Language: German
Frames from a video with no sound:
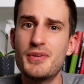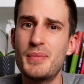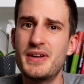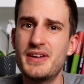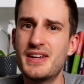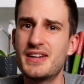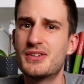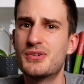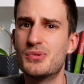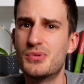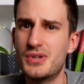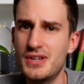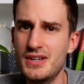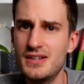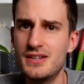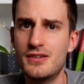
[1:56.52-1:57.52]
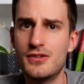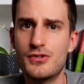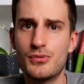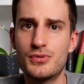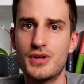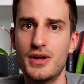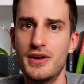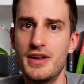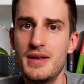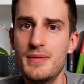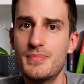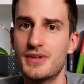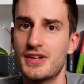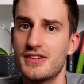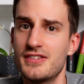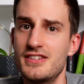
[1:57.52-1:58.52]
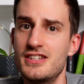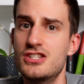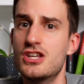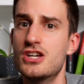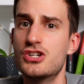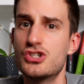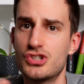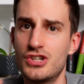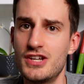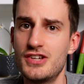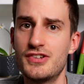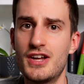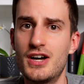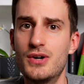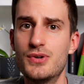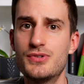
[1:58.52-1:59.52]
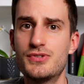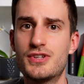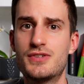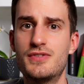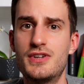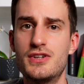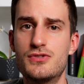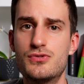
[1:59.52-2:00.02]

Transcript: wenn man denkt, okay, dieses Unternehmen, das sieht schlecht aus, das wird